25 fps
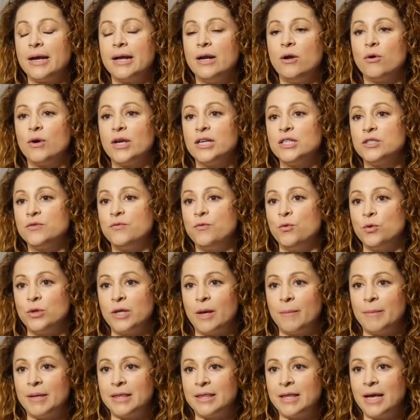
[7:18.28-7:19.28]
creo que es
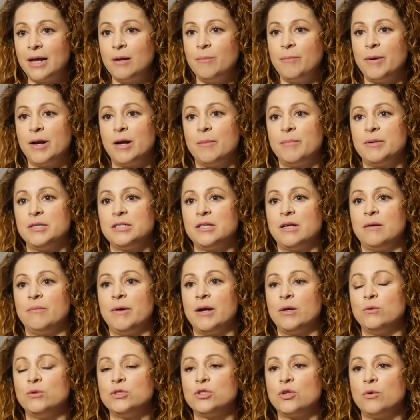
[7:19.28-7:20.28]
fundamental para
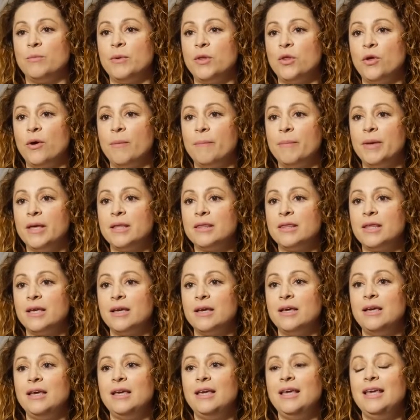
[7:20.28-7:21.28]
preservar nuestro medio
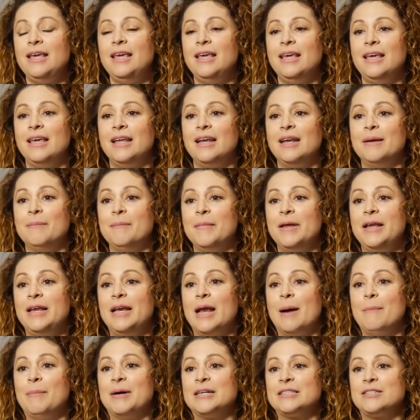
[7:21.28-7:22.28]
ambiente y,
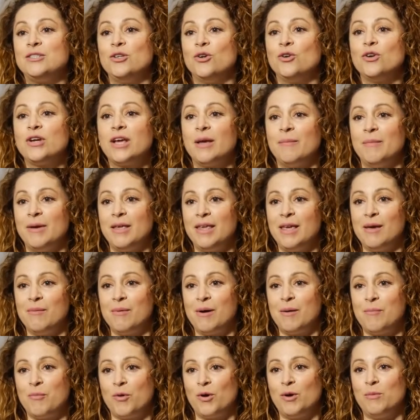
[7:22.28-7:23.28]
la pasión que me
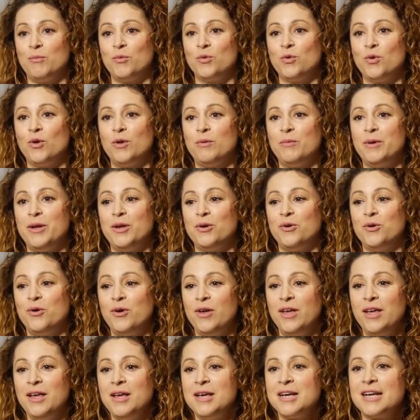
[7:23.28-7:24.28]
lleva por el mundo del vino,
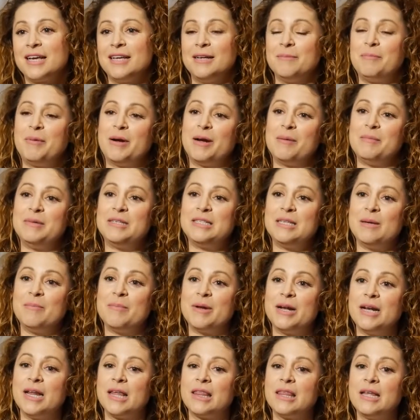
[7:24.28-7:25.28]
que para mí
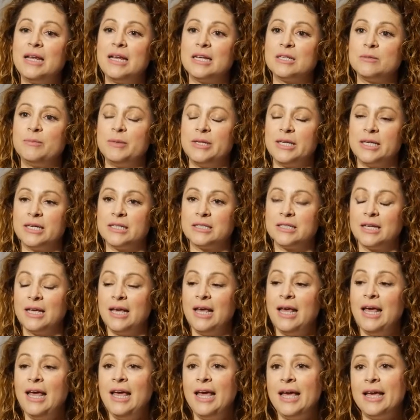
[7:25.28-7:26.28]
siempre nacen las viñas.
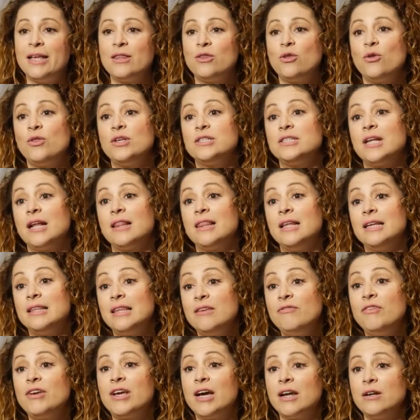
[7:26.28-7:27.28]
Entonces, al
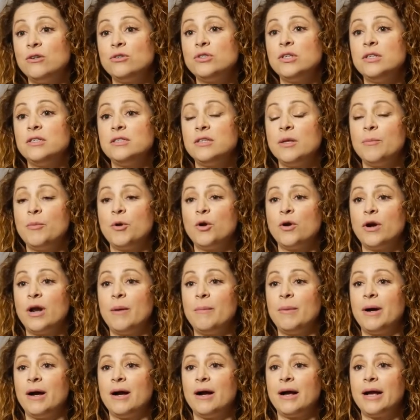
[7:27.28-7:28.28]
certificarnos en este
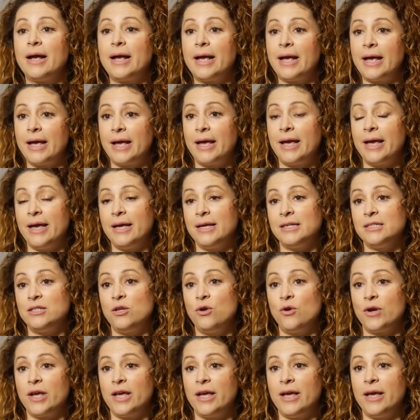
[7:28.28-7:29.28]
programa, ¿qué es
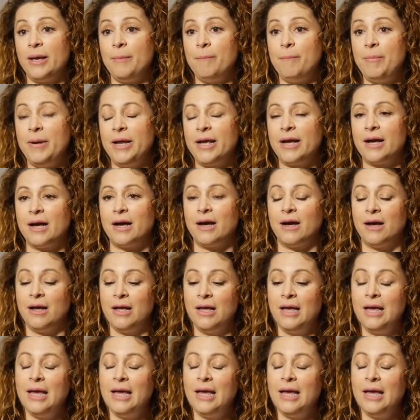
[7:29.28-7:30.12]
lo que implica?